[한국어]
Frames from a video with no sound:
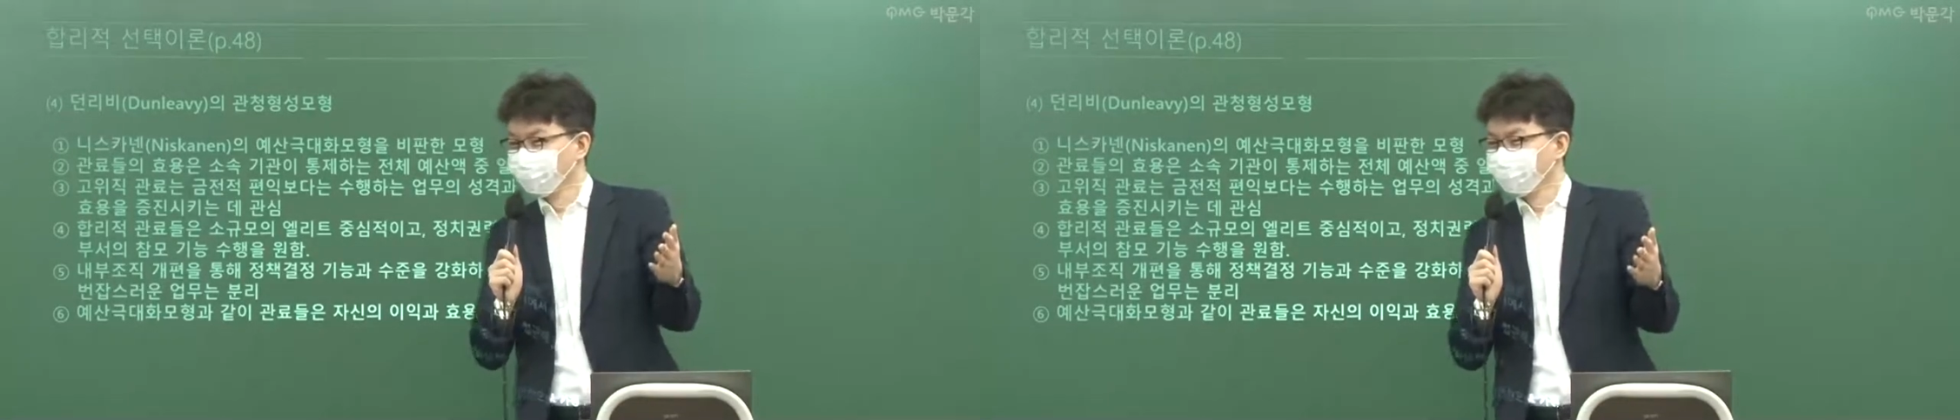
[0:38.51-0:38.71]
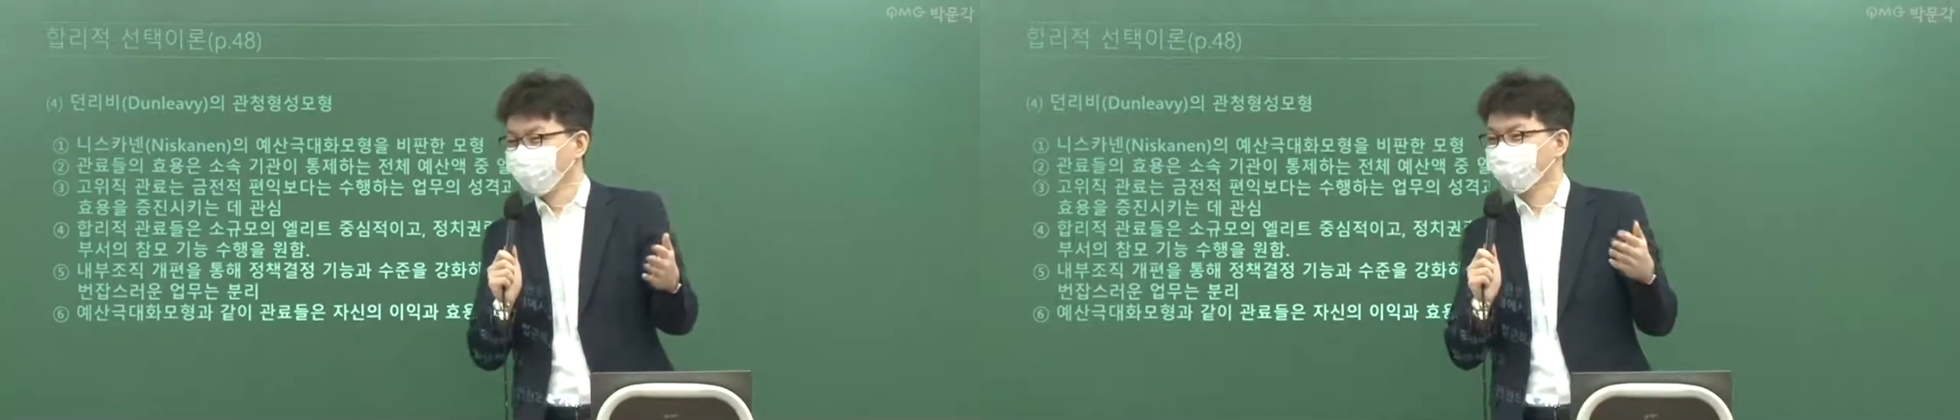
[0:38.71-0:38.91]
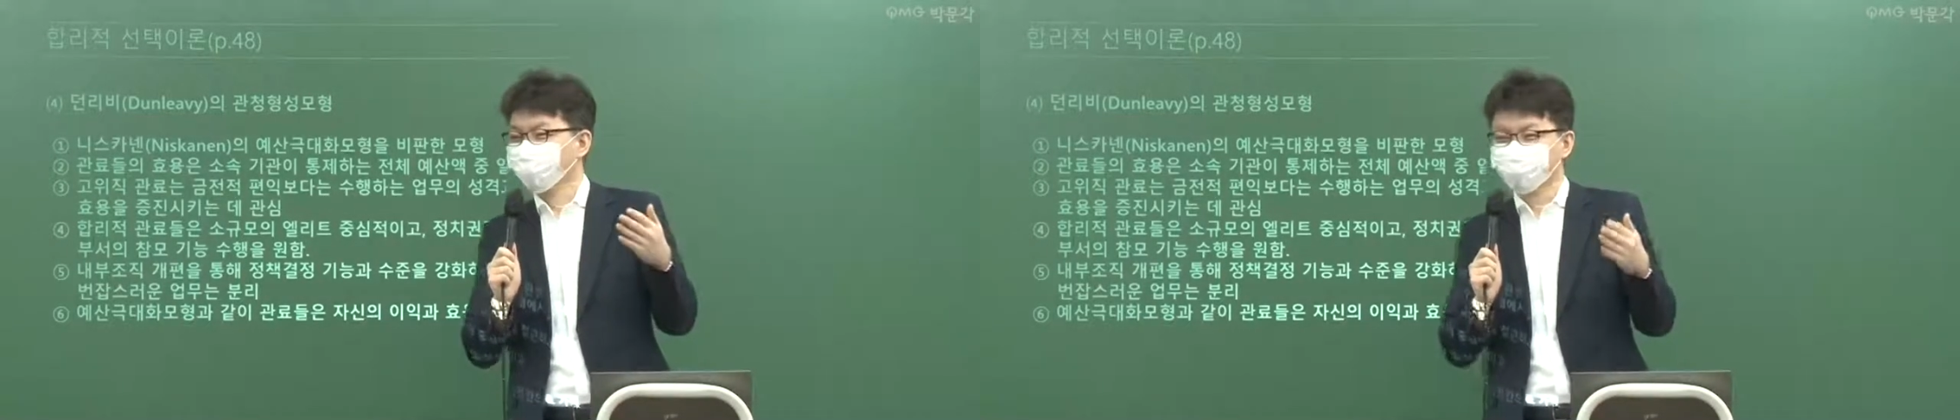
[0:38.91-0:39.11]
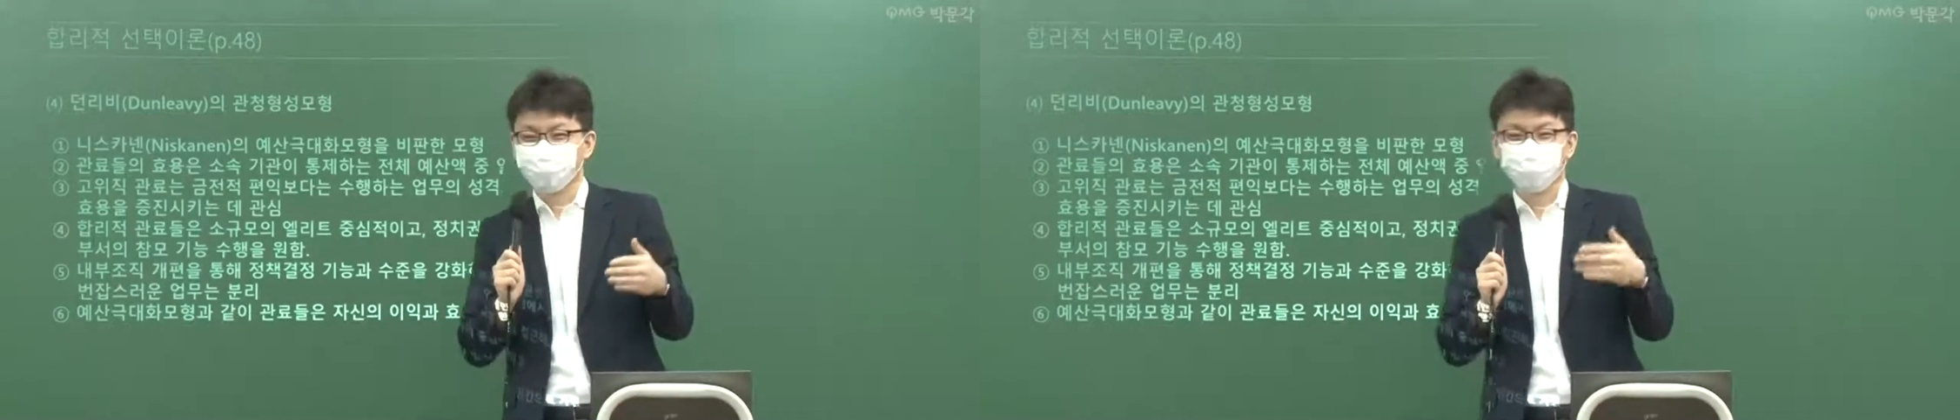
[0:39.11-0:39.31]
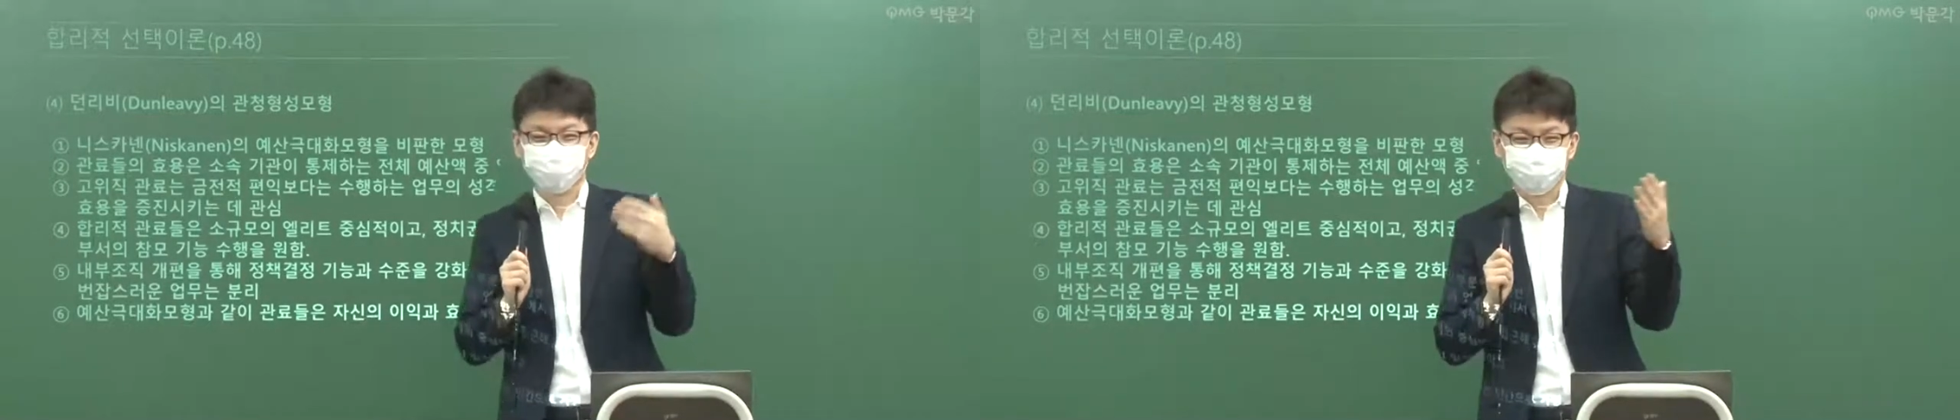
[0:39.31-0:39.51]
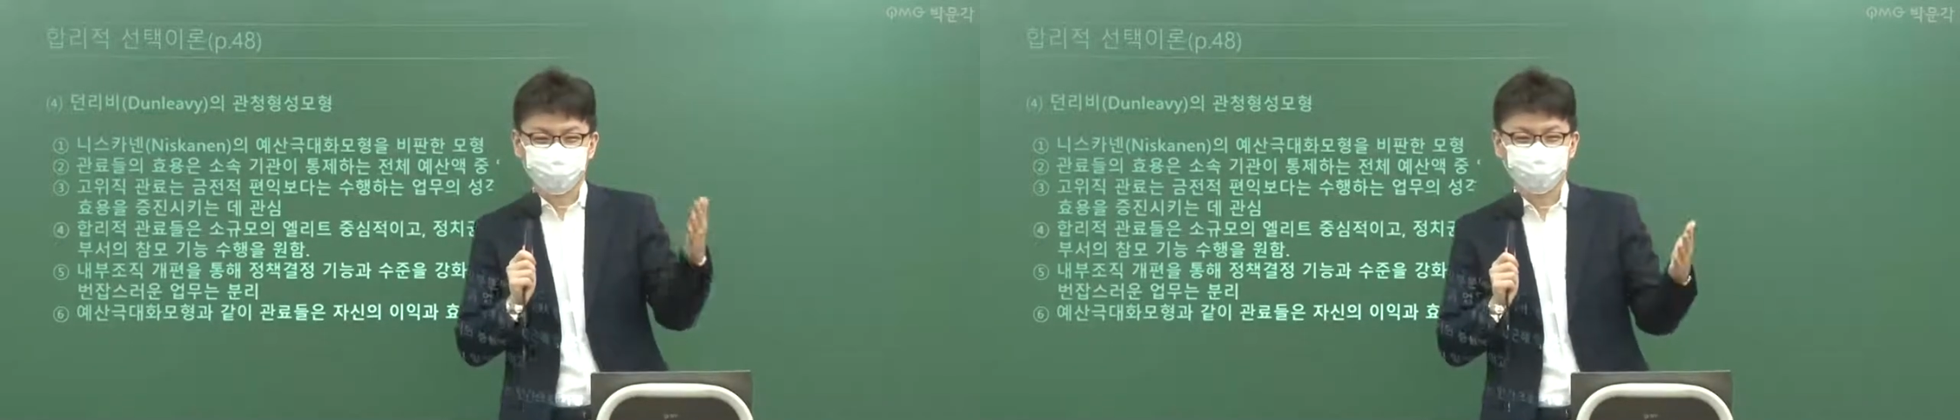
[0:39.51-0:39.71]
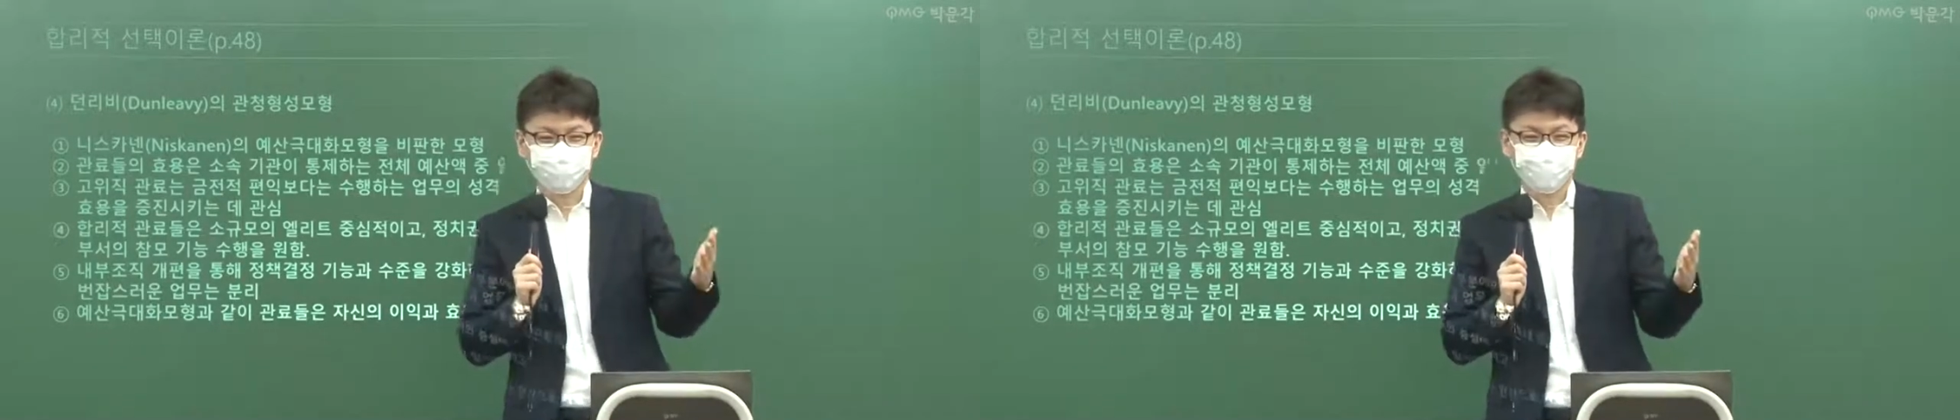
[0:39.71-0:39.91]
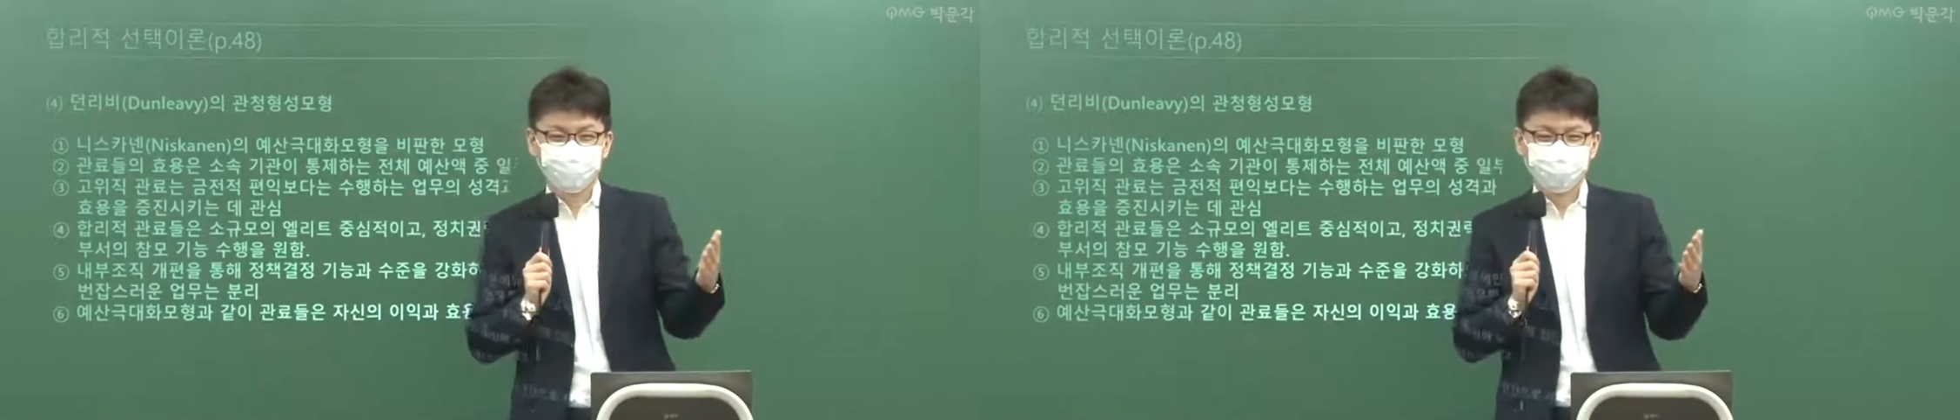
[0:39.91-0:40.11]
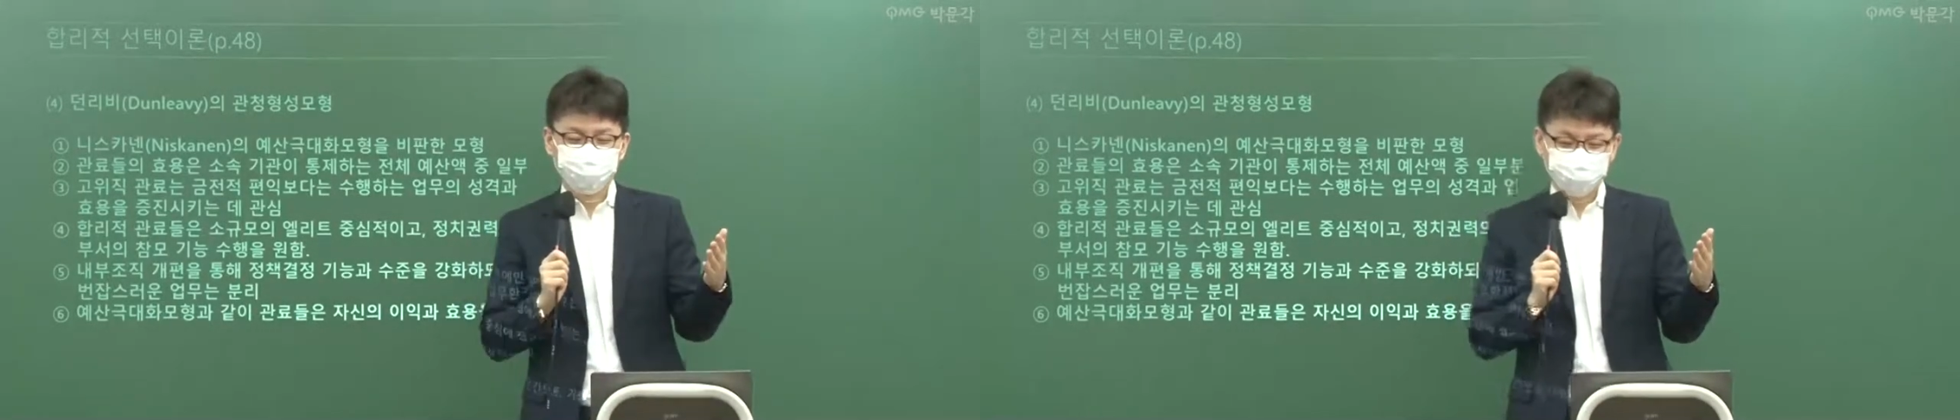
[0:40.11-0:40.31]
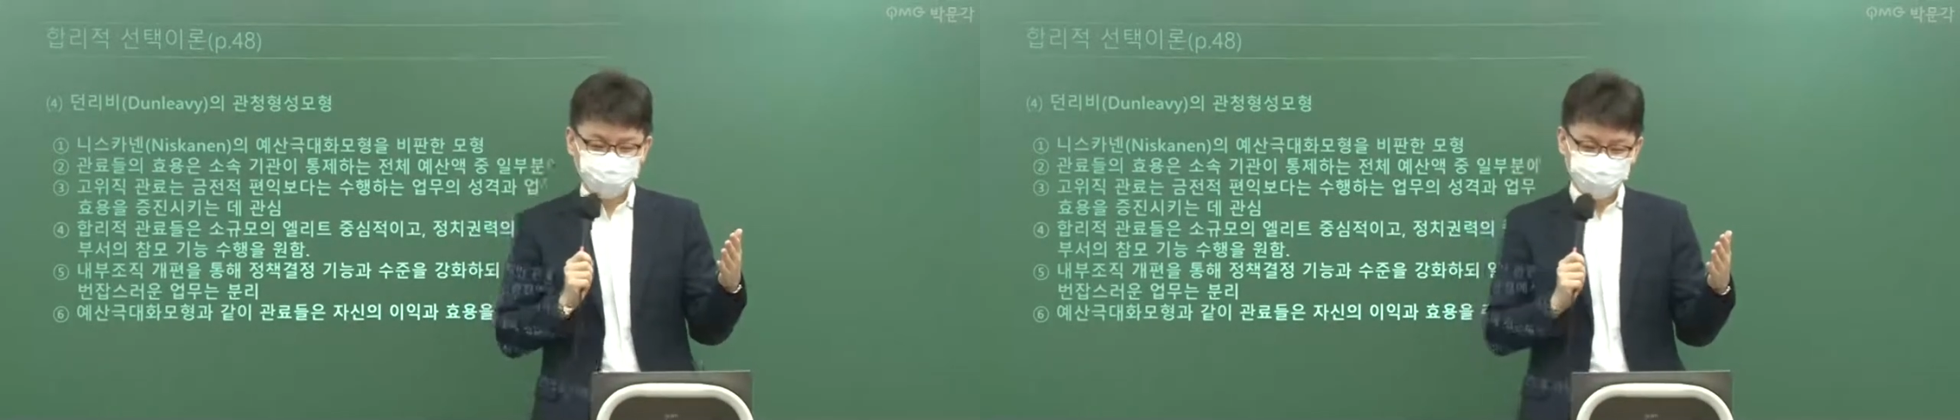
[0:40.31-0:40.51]
거꾸로 추가를 해서
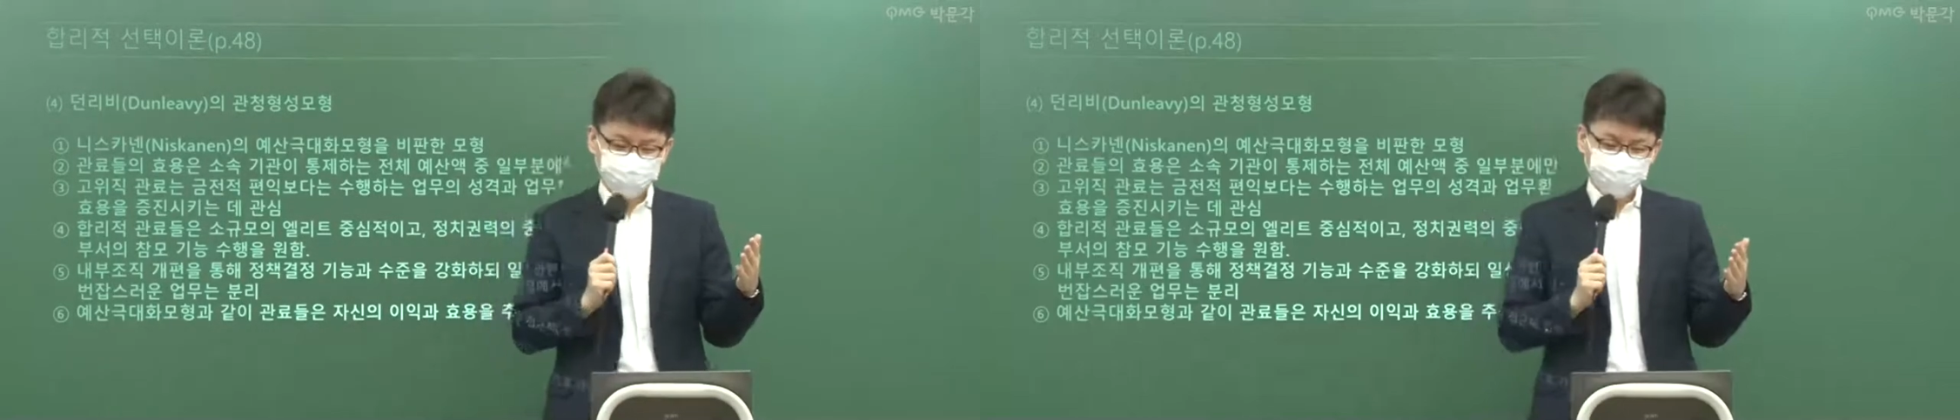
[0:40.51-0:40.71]
대신에